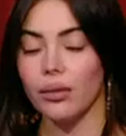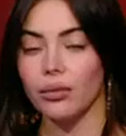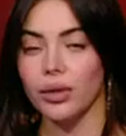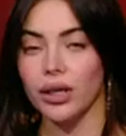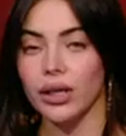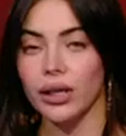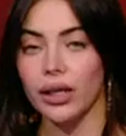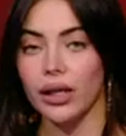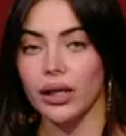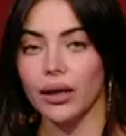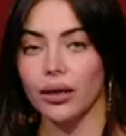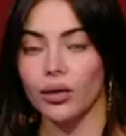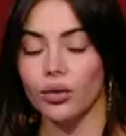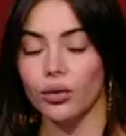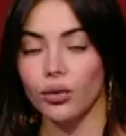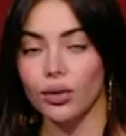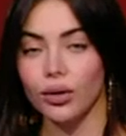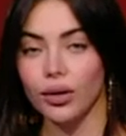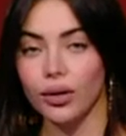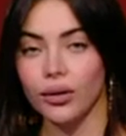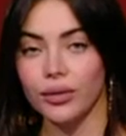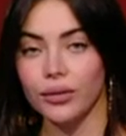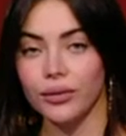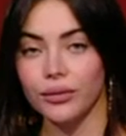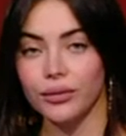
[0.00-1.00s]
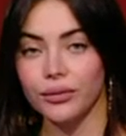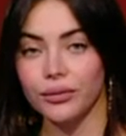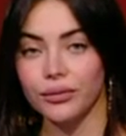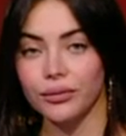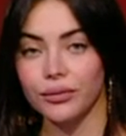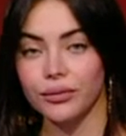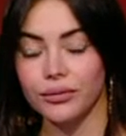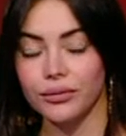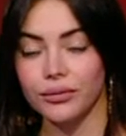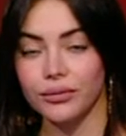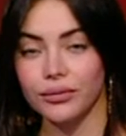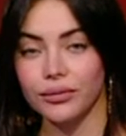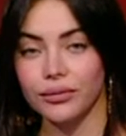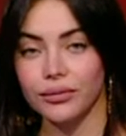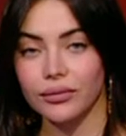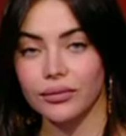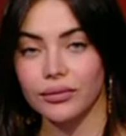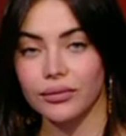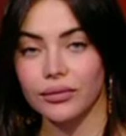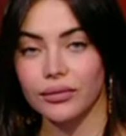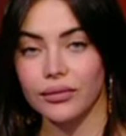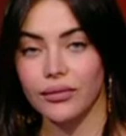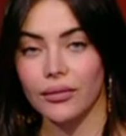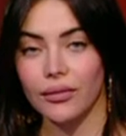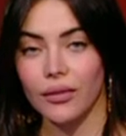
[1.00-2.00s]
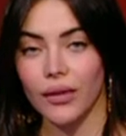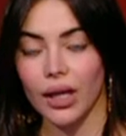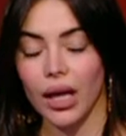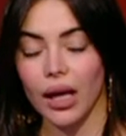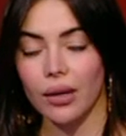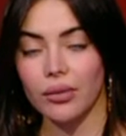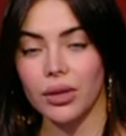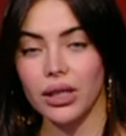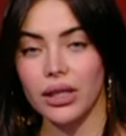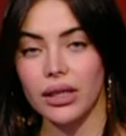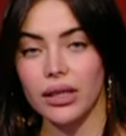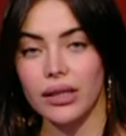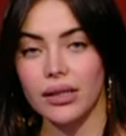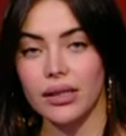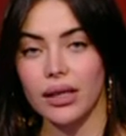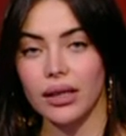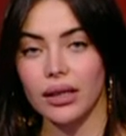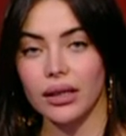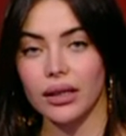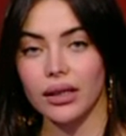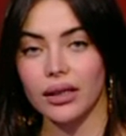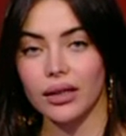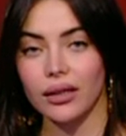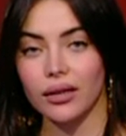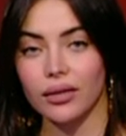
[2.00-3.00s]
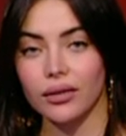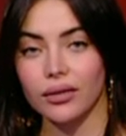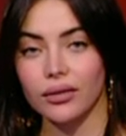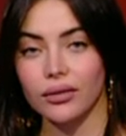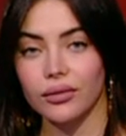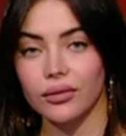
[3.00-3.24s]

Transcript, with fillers: أميرة ألو أميرة ازيك